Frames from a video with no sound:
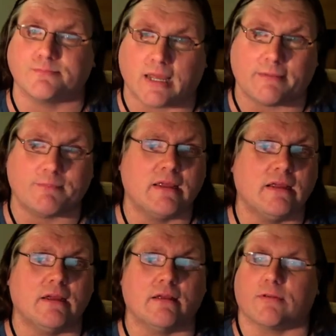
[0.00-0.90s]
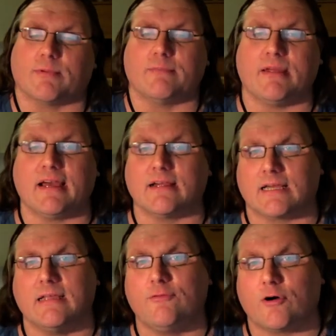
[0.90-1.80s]
Ja, ich meine, mehr
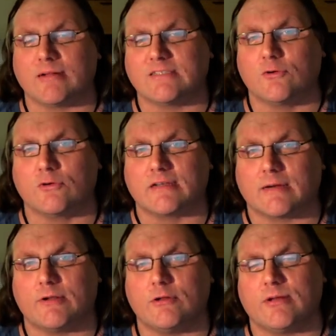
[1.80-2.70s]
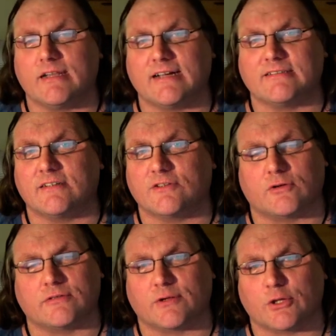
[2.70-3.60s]
Informationen kann man über die einzelnen
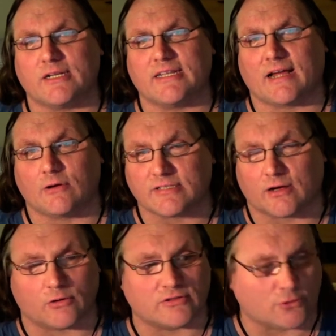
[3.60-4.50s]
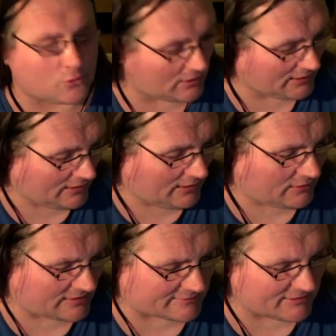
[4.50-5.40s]
Songs wahrscheinlich nicht raushauen. So,
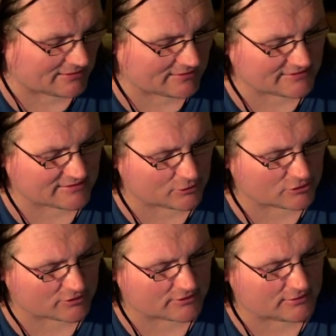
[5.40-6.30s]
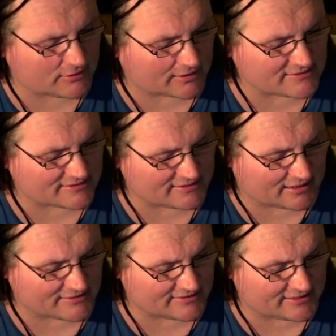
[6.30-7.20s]
jetzt habe ich allerdings auch dort, äh, als,
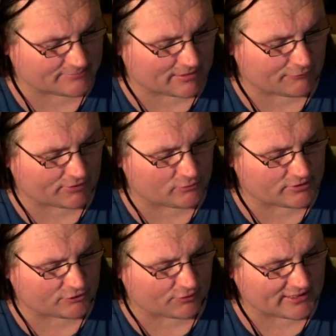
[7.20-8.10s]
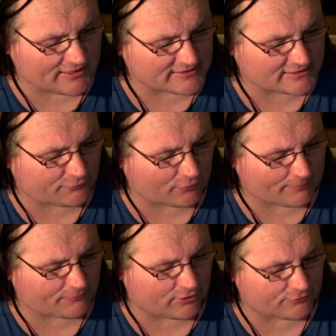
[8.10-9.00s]
als dann erstmal einfach nur die Tracklist
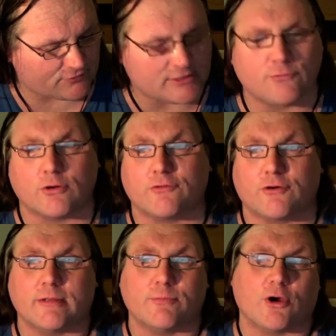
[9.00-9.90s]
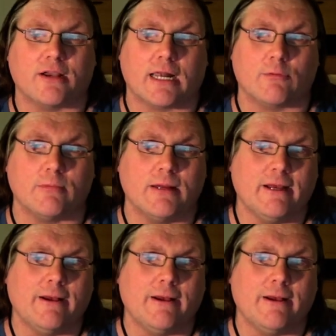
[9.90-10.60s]
vorab veröffentlicht wurde von dem neuen Album,